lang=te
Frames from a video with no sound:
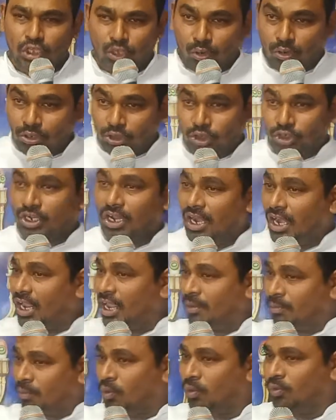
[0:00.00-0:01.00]

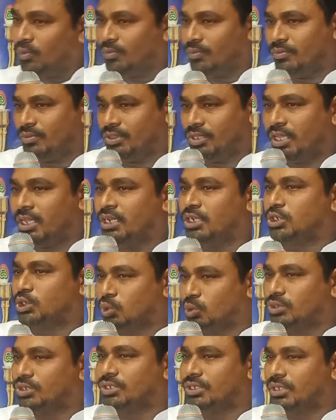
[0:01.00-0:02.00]
ఎరుషలేము దేనికి
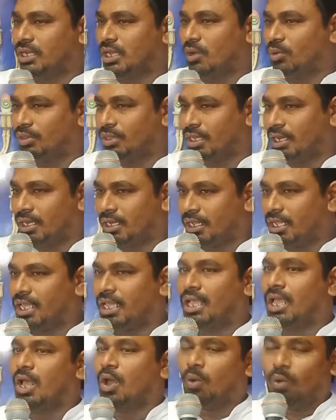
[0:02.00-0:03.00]
సూచనగా ఉందంటే
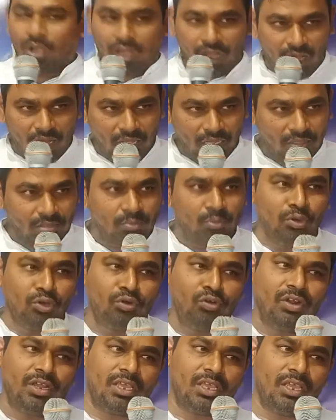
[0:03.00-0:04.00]
ఒక
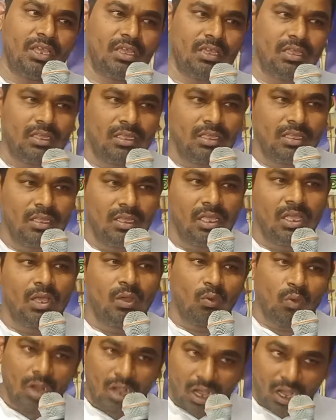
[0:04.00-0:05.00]
ఆత్మీయుడికి
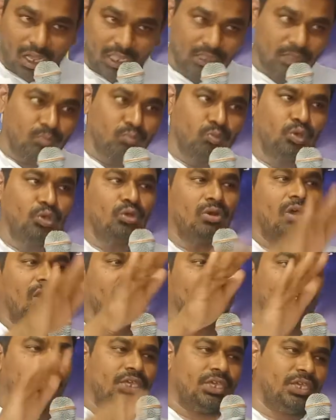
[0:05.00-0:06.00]
ఒక
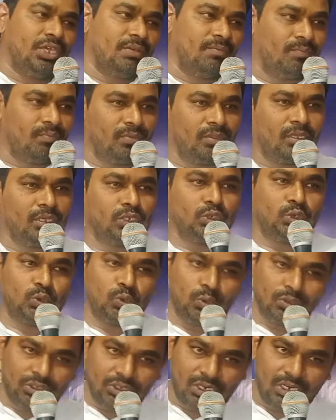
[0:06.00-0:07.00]
ఆత్మీయురాలికి
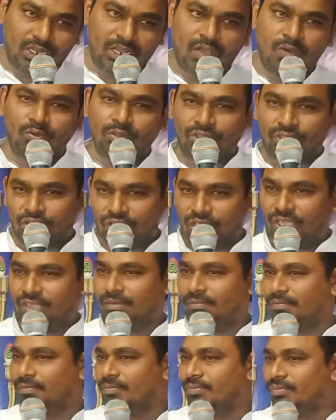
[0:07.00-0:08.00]
సూచనగా ఉంది
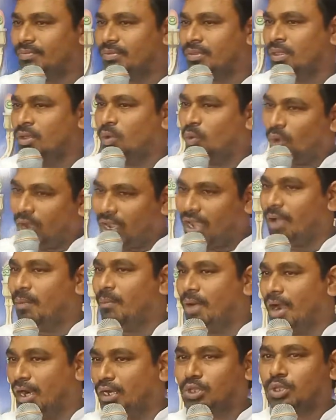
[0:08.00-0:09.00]
ఒక్క
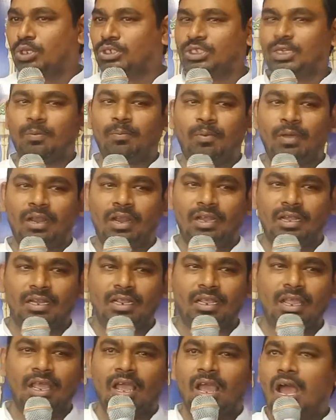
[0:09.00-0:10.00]
మాటతో చెప్పాలంటే
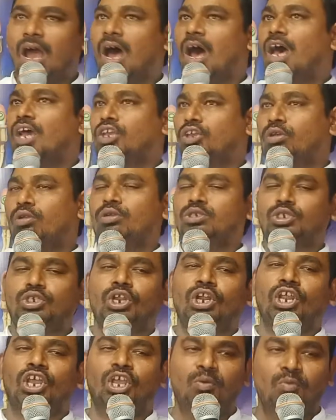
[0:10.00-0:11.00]
ఆ
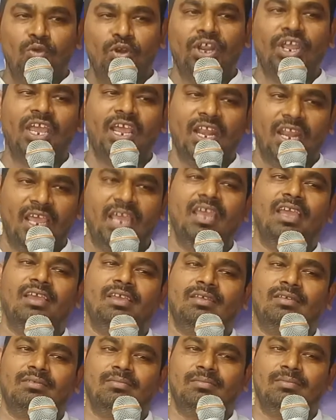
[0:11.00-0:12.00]
ఎరుషలేము నేనే
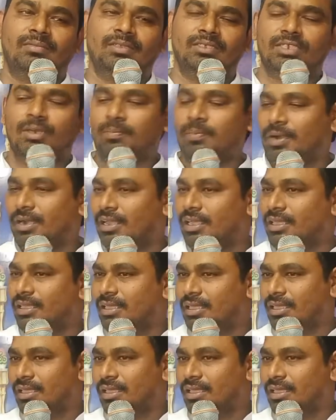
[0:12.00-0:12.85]
చెప్పండి